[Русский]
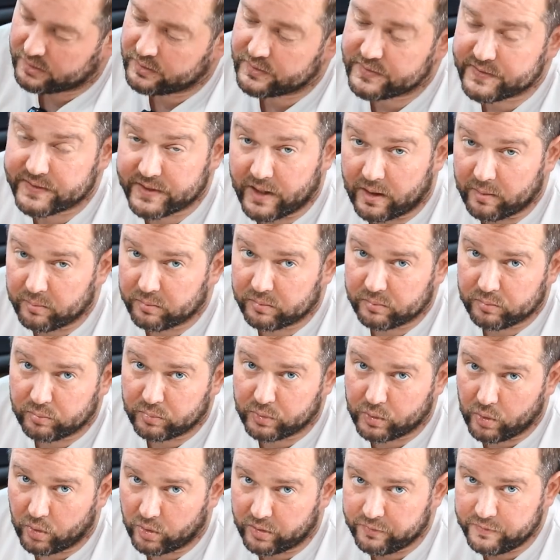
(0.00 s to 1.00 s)
сам
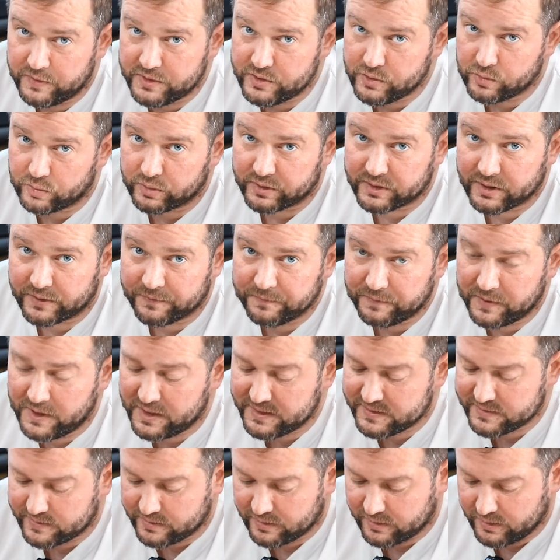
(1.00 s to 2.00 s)
блок
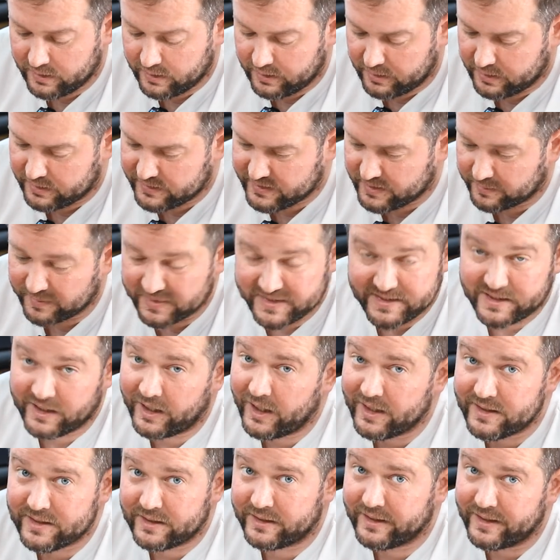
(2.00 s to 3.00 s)
видеоинтерфейс.
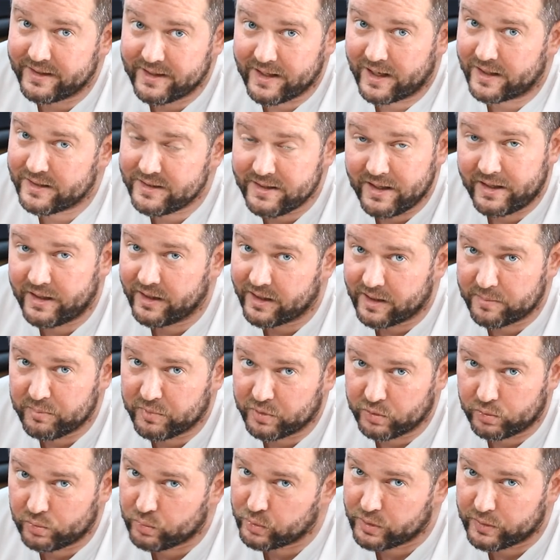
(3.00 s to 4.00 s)
Самостоятельно я не
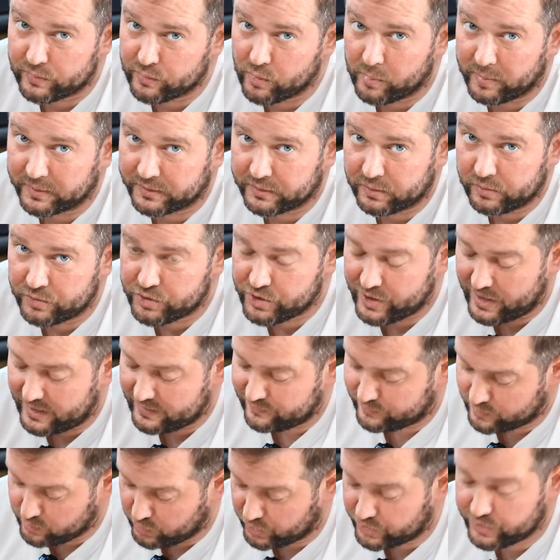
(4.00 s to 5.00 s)
рекомендую его подключать.
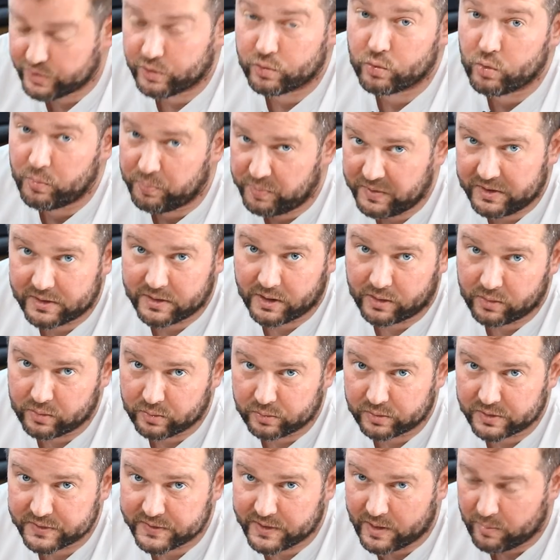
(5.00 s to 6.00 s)
Вы можете купить такой
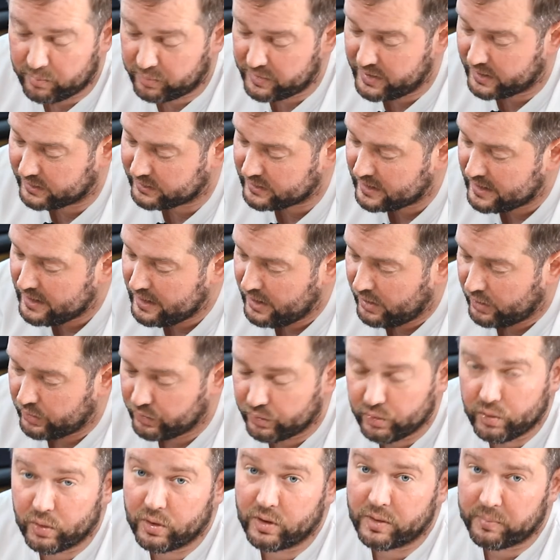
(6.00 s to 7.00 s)
у нас комплект,
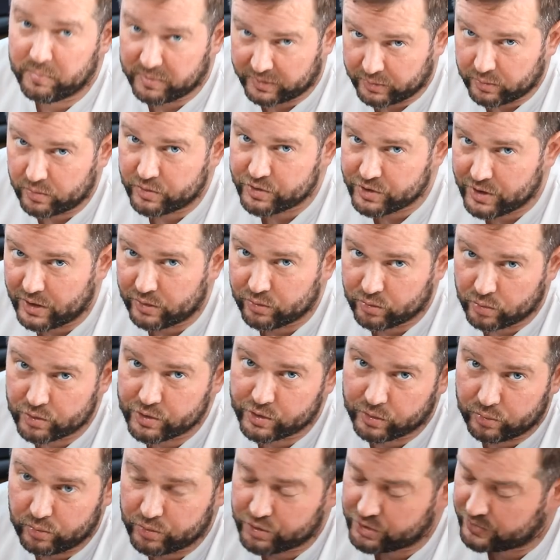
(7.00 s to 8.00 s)
но и подключать
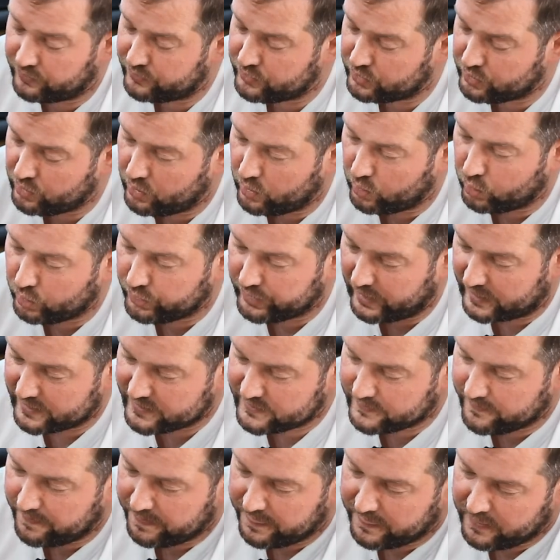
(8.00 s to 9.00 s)
тоже лучше все у
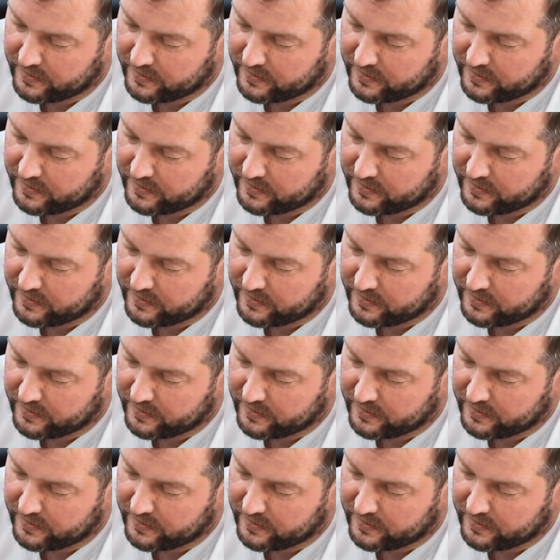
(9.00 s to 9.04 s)
нас.